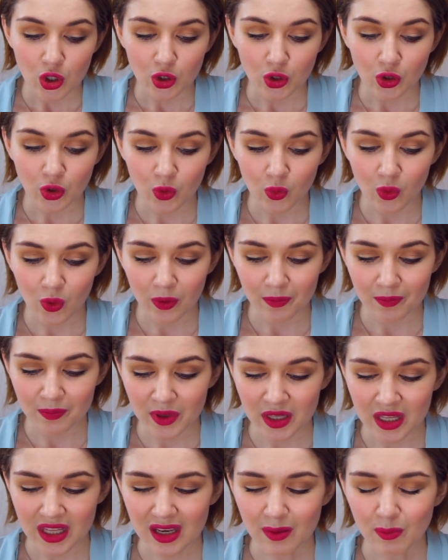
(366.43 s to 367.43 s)
Но
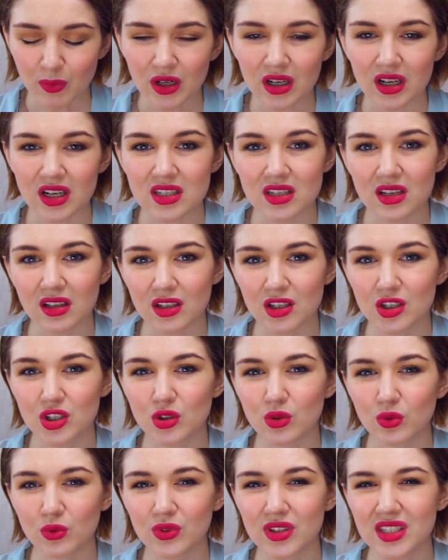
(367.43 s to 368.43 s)
мне показалось,
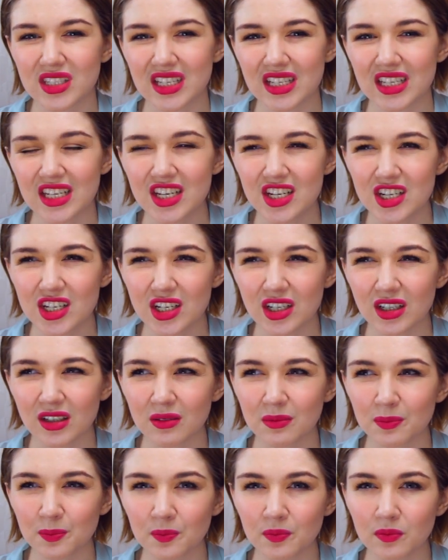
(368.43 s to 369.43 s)
что он
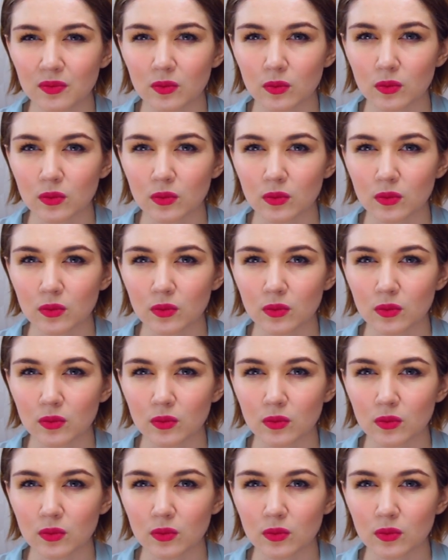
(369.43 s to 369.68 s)
слишком